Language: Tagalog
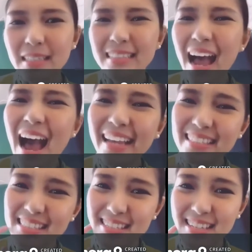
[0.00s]

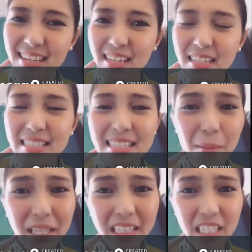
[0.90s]
Nakakainis.
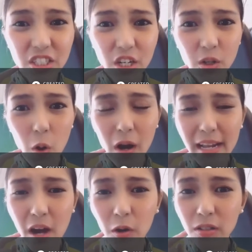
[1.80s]
Sabi ng teacher ko,
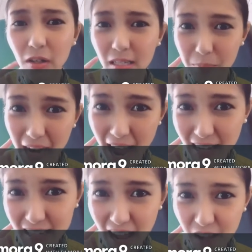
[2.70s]
kailangan ko daw ulit
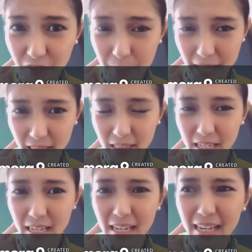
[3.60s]
mag-aral ng alphabet.
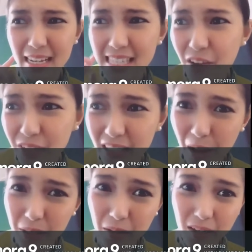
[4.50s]
Kasi every
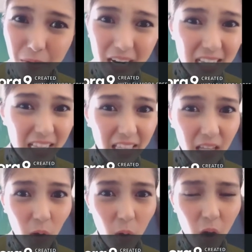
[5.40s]
time daw na
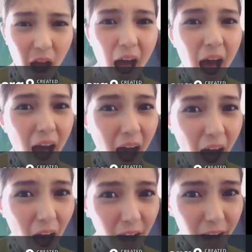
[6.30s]
magre-recite ako,
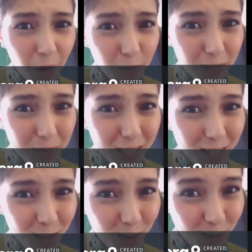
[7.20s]
I always
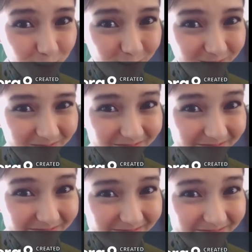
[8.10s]
missing you. I